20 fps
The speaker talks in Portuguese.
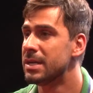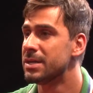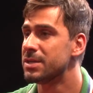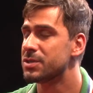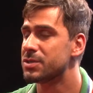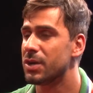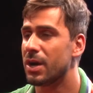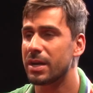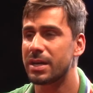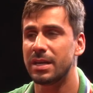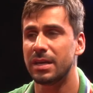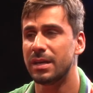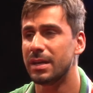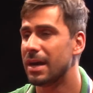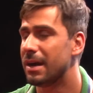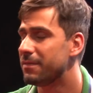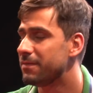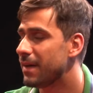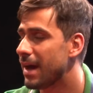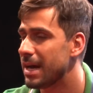Só que
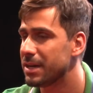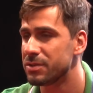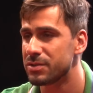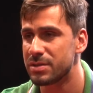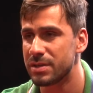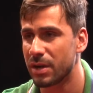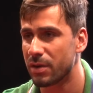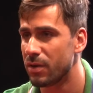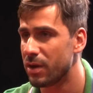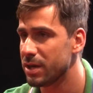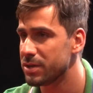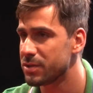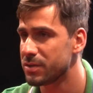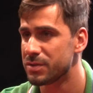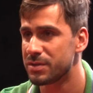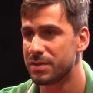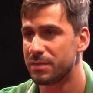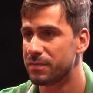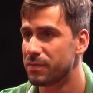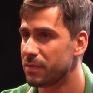há vários
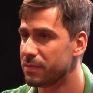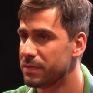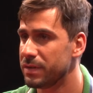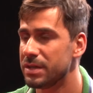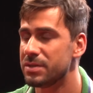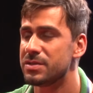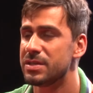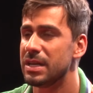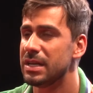negócios envolvidos,